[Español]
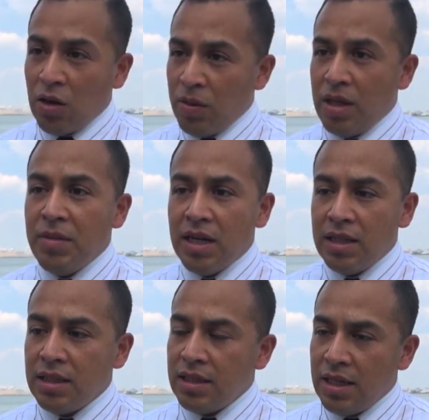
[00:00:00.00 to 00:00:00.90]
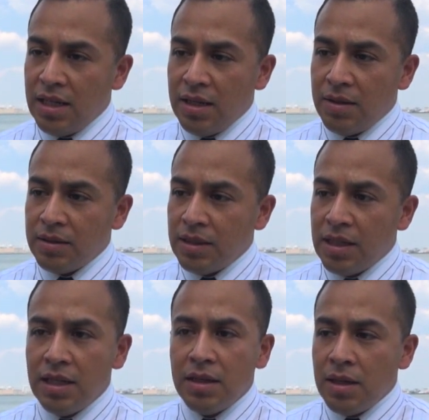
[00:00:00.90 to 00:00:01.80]
La comunidad migrante tiene,
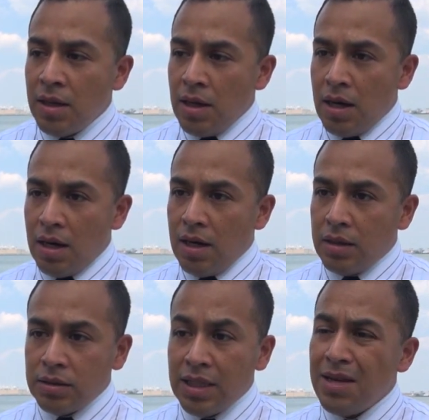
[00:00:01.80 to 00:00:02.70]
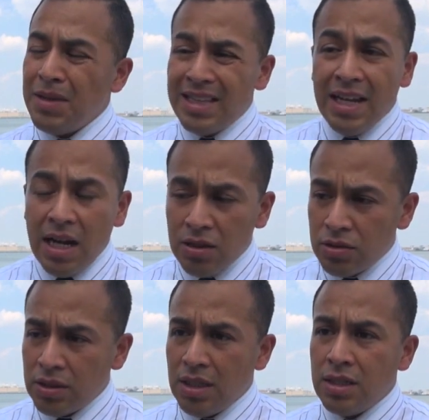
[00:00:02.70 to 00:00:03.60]
tiene, ah, tiene
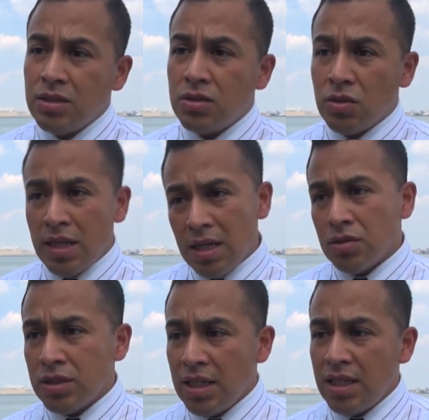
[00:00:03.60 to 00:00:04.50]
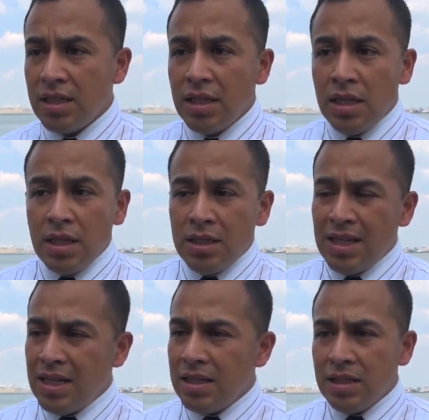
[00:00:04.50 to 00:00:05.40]
veteranos, tienen soldados, tienen,
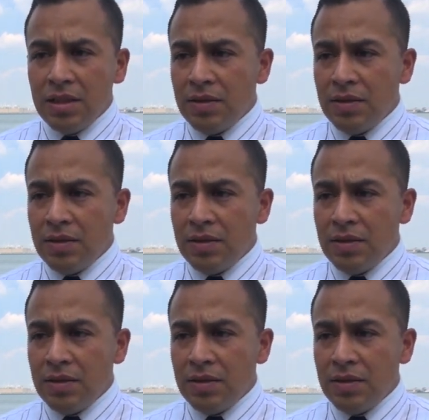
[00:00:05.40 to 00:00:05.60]
tienen